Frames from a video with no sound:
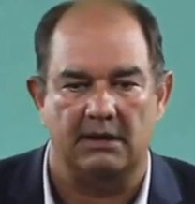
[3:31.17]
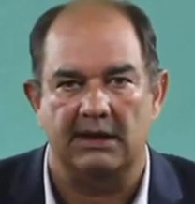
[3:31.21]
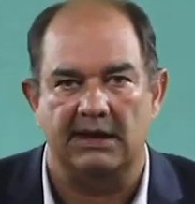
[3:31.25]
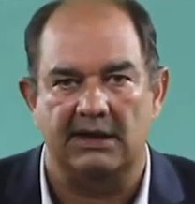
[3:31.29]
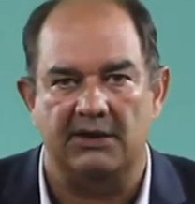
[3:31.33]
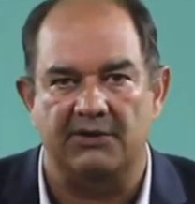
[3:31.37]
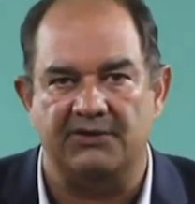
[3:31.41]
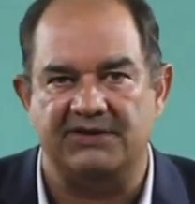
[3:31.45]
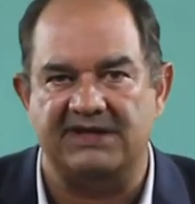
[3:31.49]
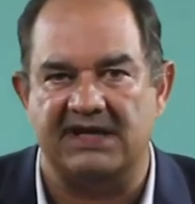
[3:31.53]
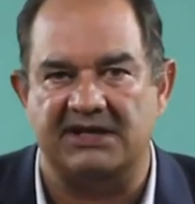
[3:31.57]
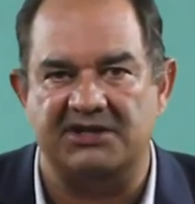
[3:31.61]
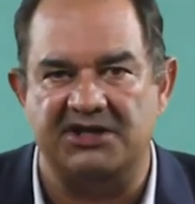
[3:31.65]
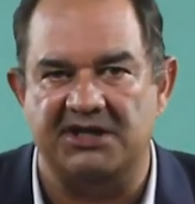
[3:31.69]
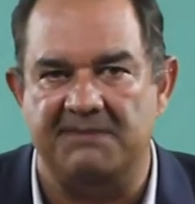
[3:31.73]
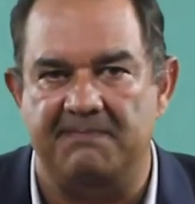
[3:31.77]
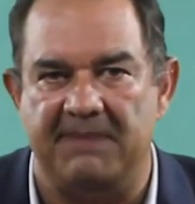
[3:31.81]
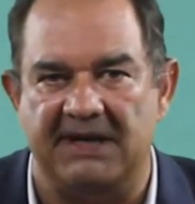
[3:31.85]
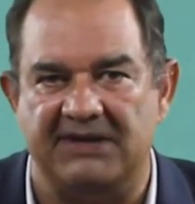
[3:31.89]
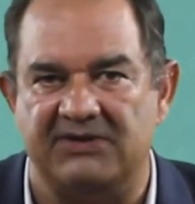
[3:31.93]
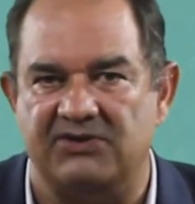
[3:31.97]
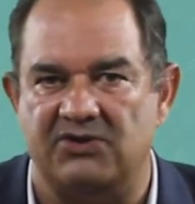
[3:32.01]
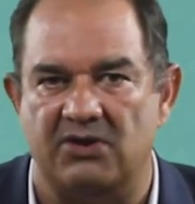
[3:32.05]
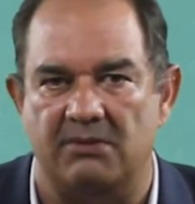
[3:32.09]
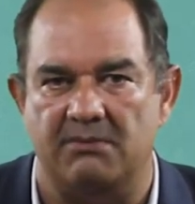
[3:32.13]
Il ne s'agit
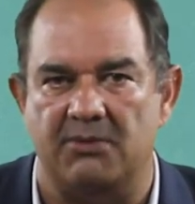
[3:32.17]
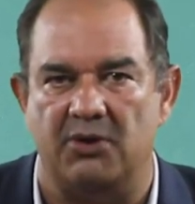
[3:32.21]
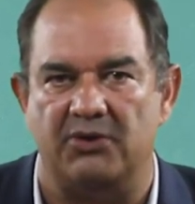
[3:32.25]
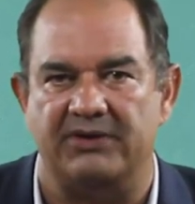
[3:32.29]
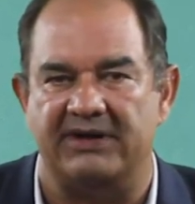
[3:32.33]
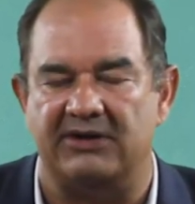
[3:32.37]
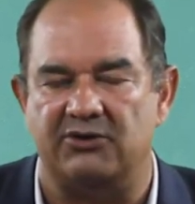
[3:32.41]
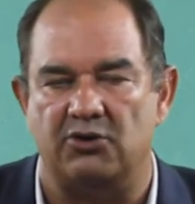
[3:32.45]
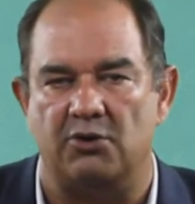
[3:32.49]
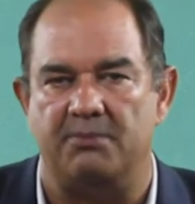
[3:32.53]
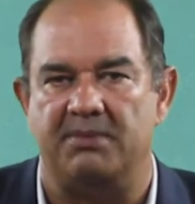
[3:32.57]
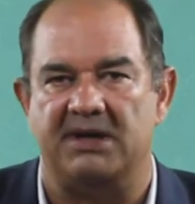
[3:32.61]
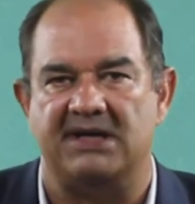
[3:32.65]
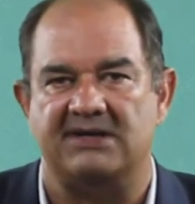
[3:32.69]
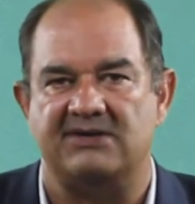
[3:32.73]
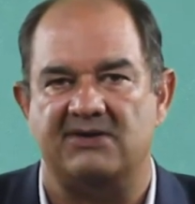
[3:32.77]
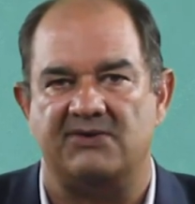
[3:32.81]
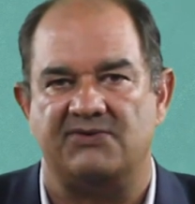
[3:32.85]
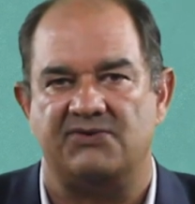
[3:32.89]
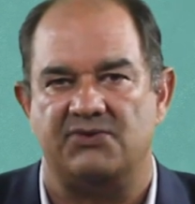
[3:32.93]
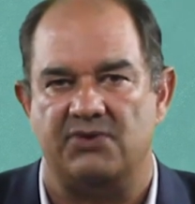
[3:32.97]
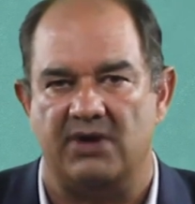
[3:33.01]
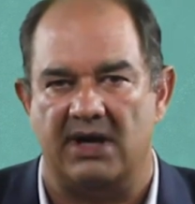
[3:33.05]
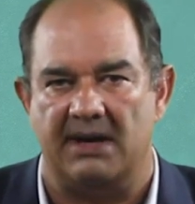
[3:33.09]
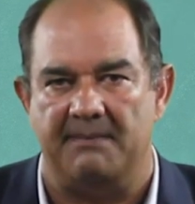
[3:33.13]
pas seulement d'être présent
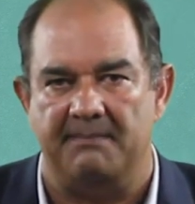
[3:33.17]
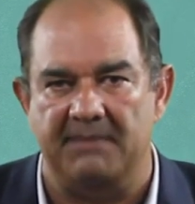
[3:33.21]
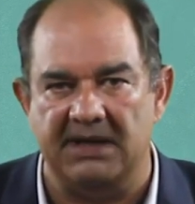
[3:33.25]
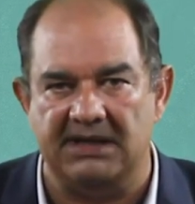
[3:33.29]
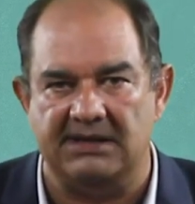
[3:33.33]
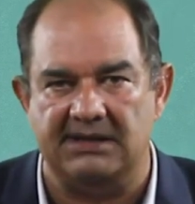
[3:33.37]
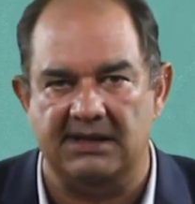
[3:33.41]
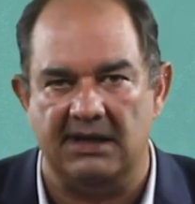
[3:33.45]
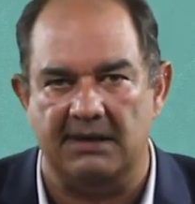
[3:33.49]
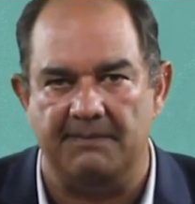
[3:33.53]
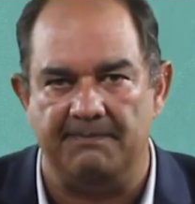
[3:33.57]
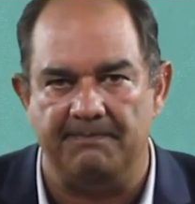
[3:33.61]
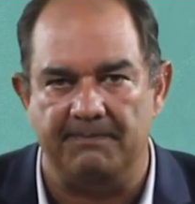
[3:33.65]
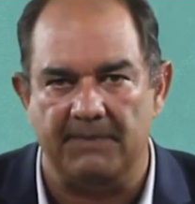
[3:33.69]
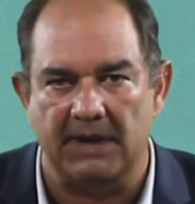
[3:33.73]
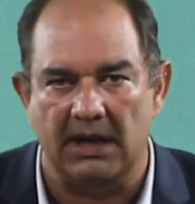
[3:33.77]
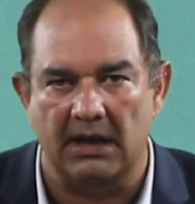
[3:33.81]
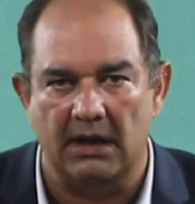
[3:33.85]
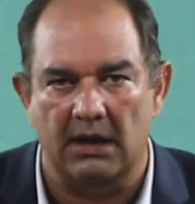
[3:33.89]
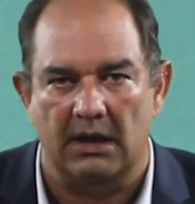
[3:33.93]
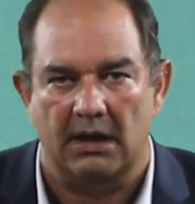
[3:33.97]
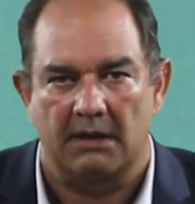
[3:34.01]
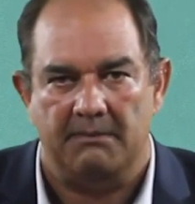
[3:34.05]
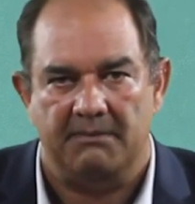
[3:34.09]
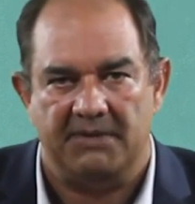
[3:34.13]
sur un métier,
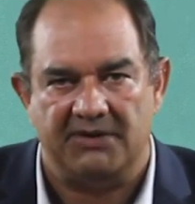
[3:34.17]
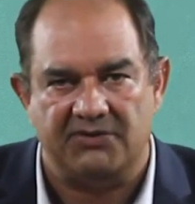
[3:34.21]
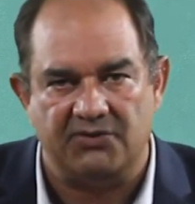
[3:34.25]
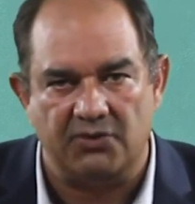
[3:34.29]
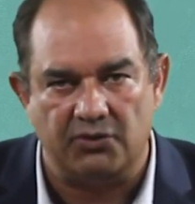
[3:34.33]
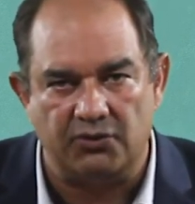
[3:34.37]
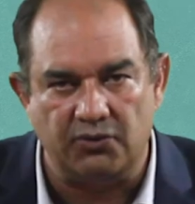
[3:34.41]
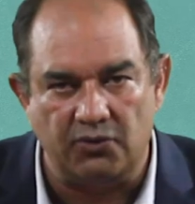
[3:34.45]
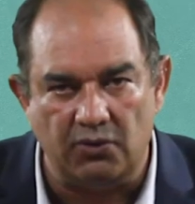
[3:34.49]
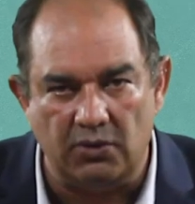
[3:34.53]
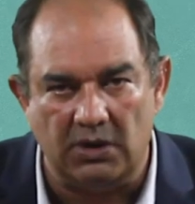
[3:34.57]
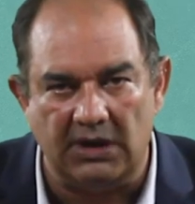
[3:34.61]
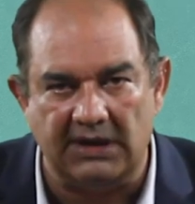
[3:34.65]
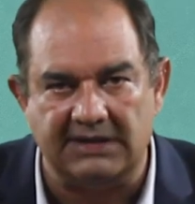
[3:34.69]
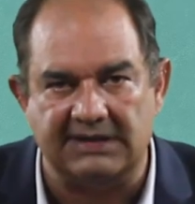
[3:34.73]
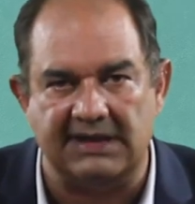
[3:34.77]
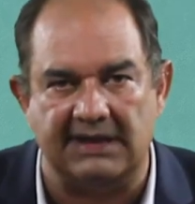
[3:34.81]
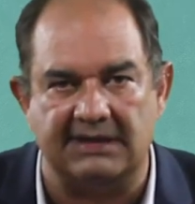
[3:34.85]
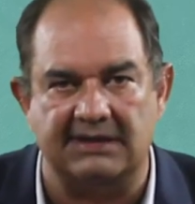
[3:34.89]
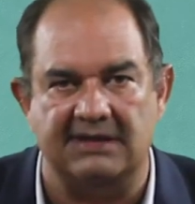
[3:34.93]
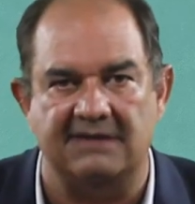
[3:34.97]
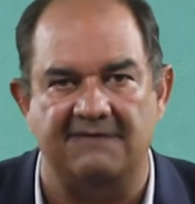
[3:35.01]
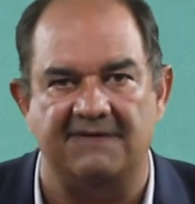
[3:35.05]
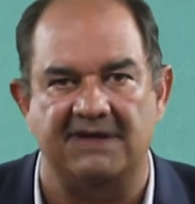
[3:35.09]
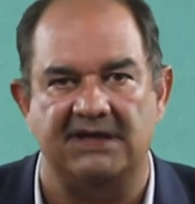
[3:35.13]
mais sur toutes les
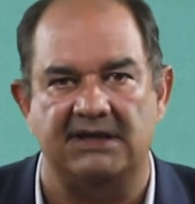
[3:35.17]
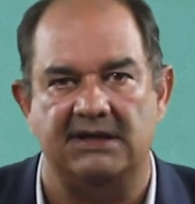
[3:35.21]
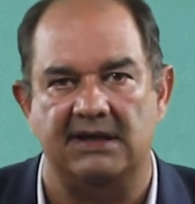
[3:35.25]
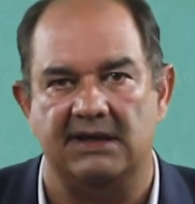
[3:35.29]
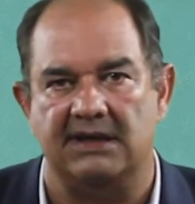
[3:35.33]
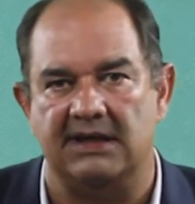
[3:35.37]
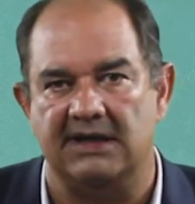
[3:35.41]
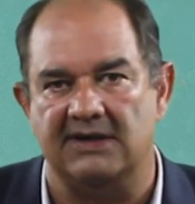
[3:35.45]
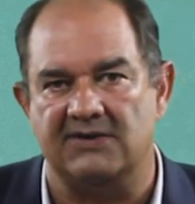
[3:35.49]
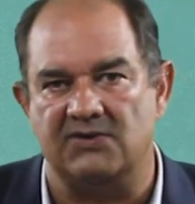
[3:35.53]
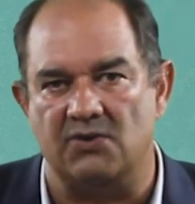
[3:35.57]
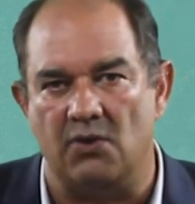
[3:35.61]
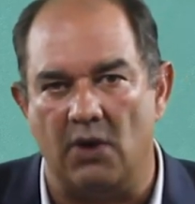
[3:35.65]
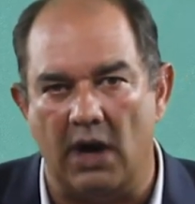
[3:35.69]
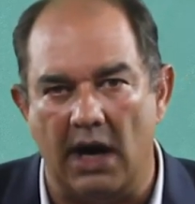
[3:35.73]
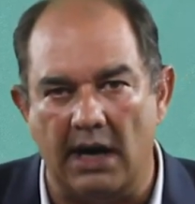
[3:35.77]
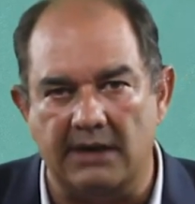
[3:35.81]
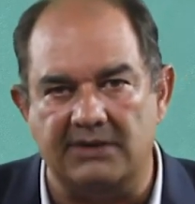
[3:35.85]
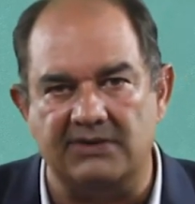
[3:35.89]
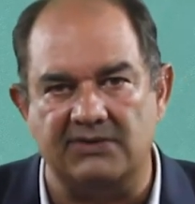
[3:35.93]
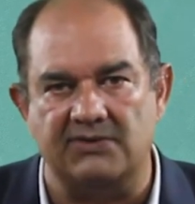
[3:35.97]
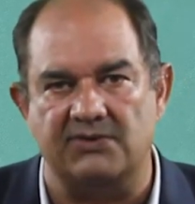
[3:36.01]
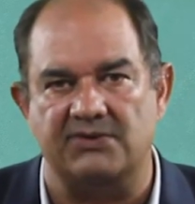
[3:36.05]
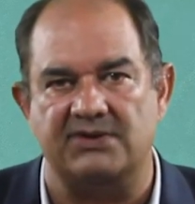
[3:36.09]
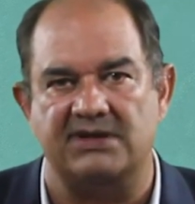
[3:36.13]
activités qui sont
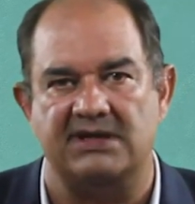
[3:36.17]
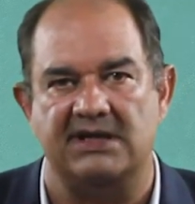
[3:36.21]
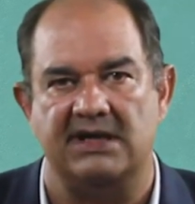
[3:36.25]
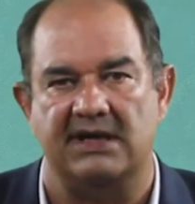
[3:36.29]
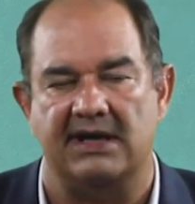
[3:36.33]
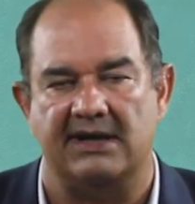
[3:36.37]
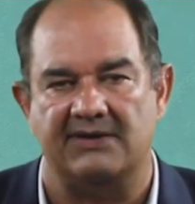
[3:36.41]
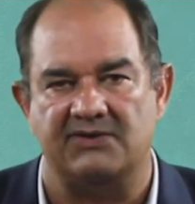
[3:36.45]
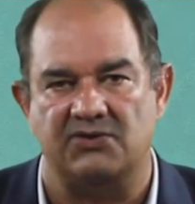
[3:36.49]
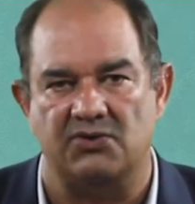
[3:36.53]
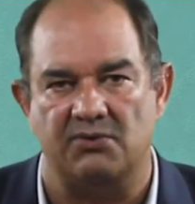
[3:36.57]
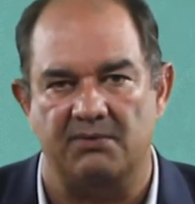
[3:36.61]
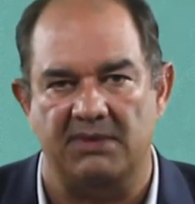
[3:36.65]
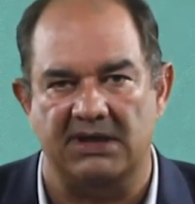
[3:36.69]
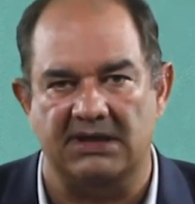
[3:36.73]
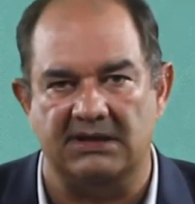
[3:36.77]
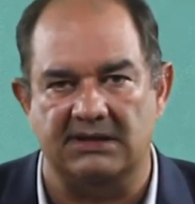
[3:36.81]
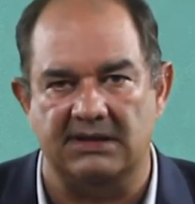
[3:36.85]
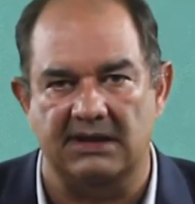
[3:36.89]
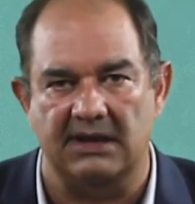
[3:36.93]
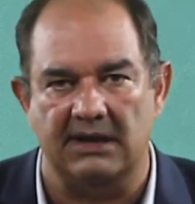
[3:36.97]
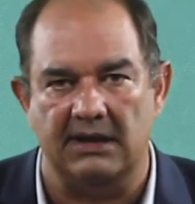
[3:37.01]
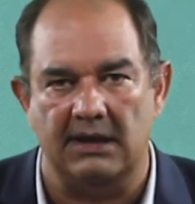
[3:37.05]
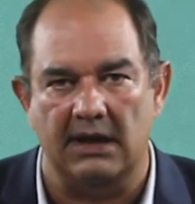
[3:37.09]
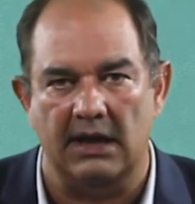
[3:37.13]
associées à ce
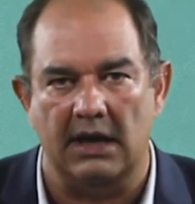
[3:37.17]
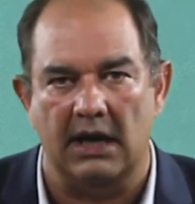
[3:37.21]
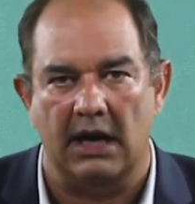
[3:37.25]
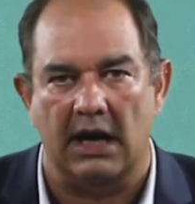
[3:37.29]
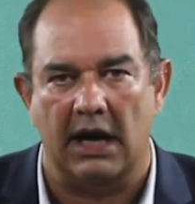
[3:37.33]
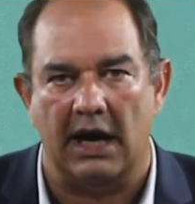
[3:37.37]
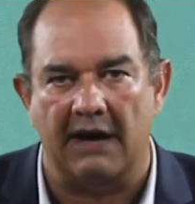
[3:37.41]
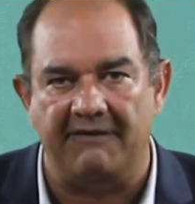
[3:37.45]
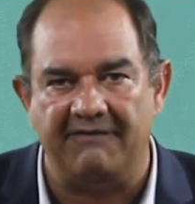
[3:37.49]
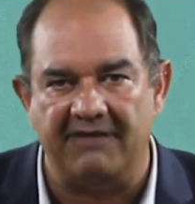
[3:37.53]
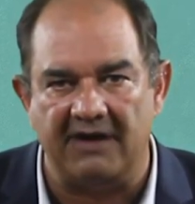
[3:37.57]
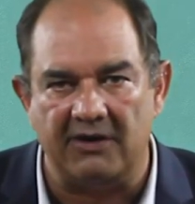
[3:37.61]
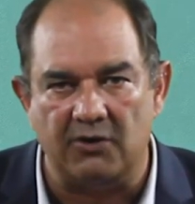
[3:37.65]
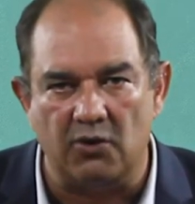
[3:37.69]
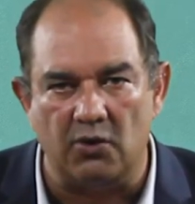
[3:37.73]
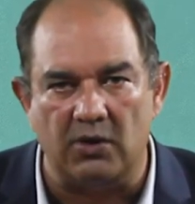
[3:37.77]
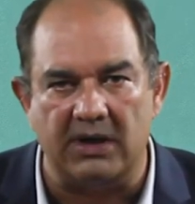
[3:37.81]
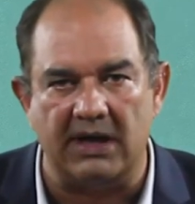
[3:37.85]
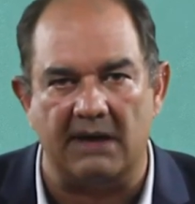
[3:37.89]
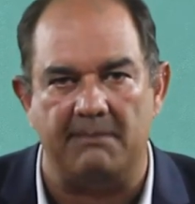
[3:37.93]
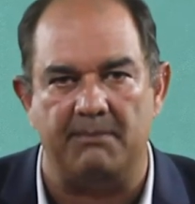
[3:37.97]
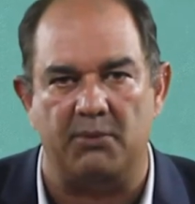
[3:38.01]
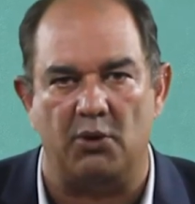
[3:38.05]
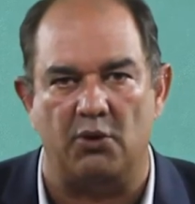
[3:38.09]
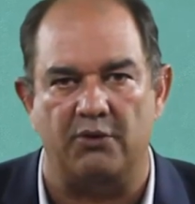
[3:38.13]
métier afin
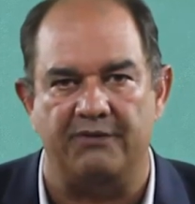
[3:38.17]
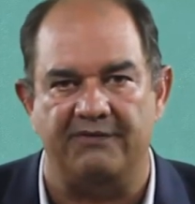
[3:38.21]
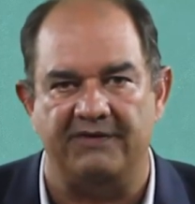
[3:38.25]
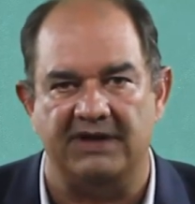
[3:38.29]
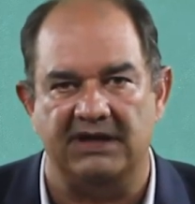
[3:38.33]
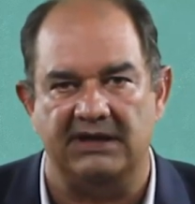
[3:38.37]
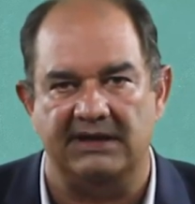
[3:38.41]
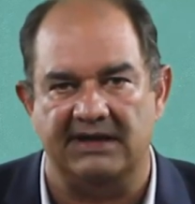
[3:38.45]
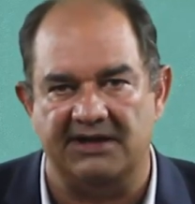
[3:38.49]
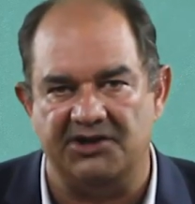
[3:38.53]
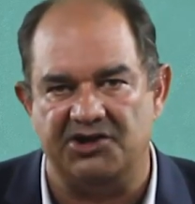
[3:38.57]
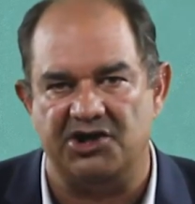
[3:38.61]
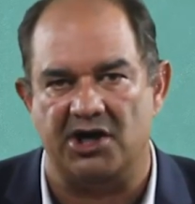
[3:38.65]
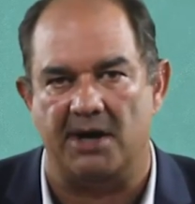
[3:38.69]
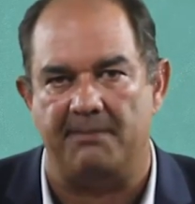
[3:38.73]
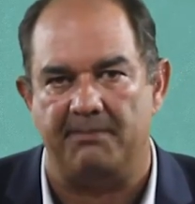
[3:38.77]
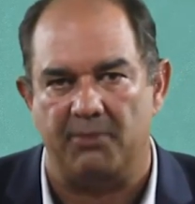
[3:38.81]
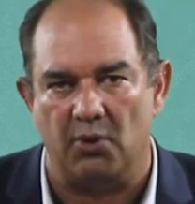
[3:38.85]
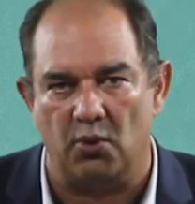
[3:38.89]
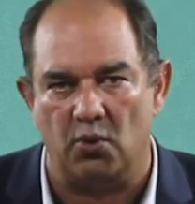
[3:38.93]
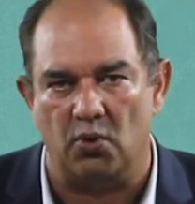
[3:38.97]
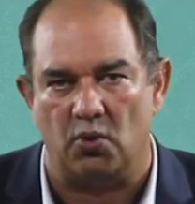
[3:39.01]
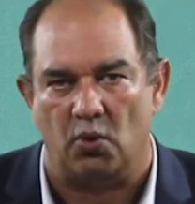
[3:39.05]
qu'aucun profit n'échappe au